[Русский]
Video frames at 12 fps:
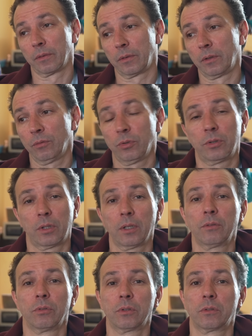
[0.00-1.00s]
И вот
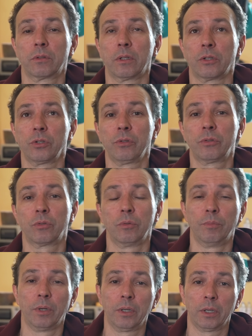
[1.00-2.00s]
так вот сложилась
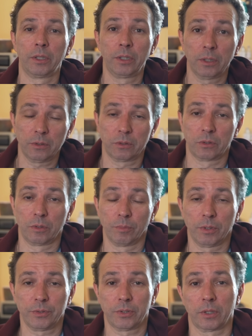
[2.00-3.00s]
судьба. А я
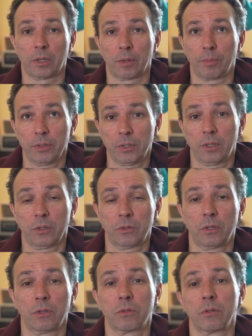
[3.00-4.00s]
занимался акробатикой,
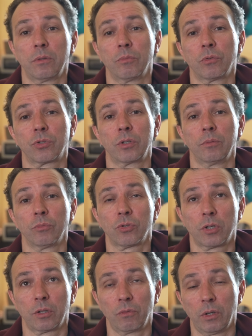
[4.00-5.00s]
естественно, немножко,
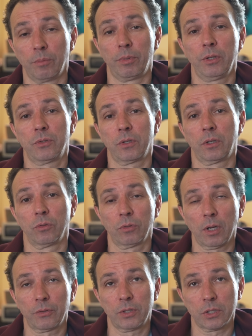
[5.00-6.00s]
немножко эквилибристикой. Ну,
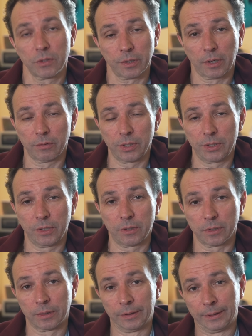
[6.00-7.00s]
как все цирковые
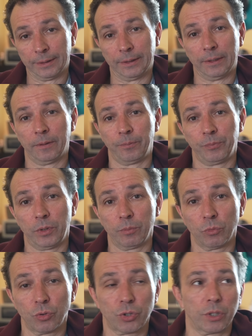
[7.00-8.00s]
дети
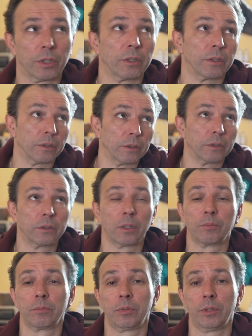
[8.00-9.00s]
немножко э,
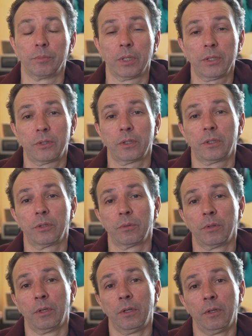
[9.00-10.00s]
там гимнастикой,
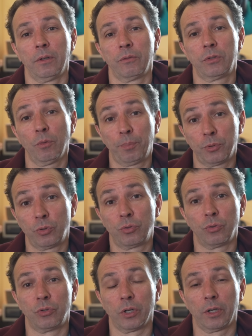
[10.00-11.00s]
всего по
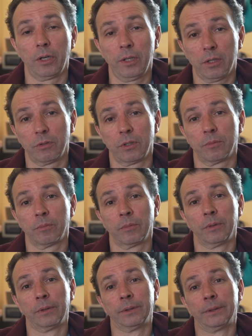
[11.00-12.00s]
чуть-чуть, джанглированием,
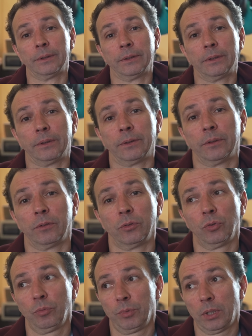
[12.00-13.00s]

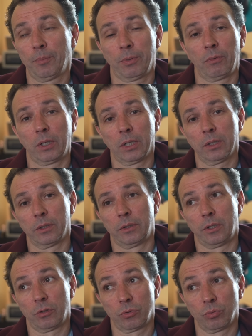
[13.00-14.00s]
но меня привлекала
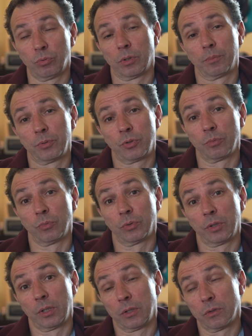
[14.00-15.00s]
дрессура
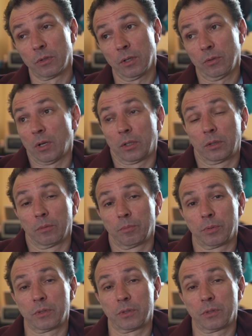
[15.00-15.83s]
почему-то, я не знаю, но ну, как-то